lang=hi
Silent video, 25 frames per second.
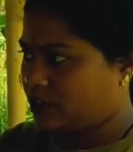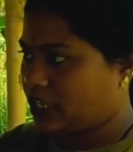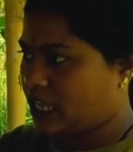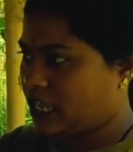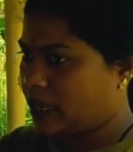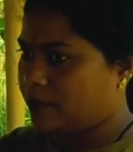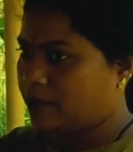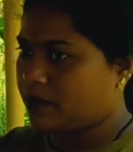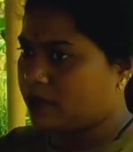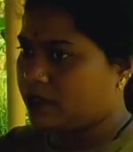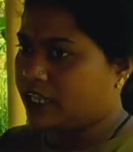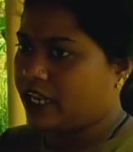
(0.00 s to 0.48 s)

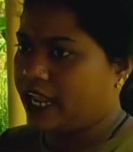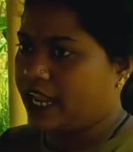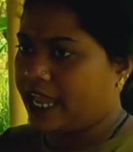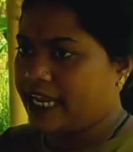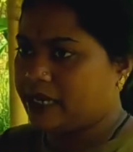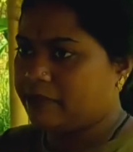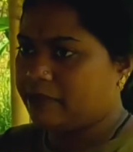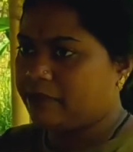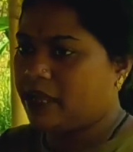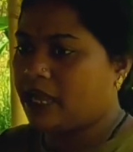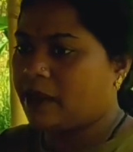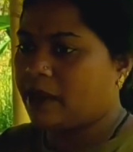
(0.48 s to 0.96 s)
क्या बोलते हैं
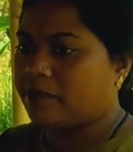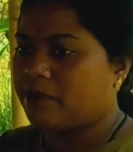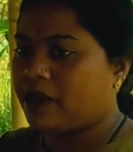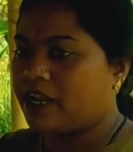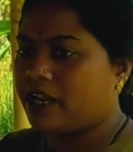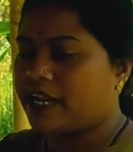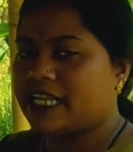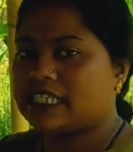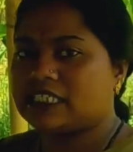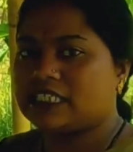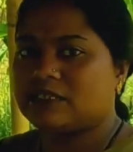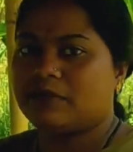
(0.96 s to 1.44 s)
लाइट में
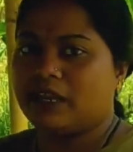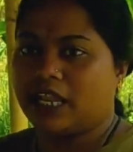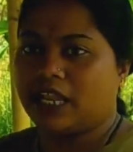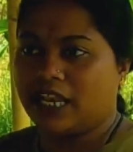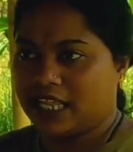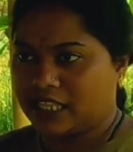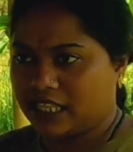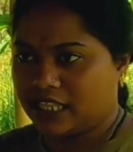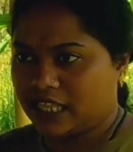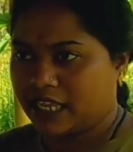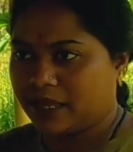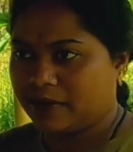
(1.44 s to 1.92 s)
अपना नेस्ट बना
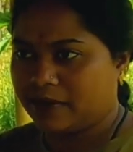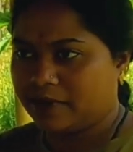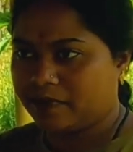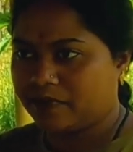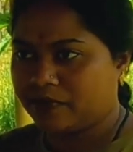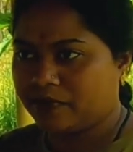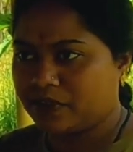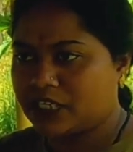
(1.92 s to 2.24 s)
लेता है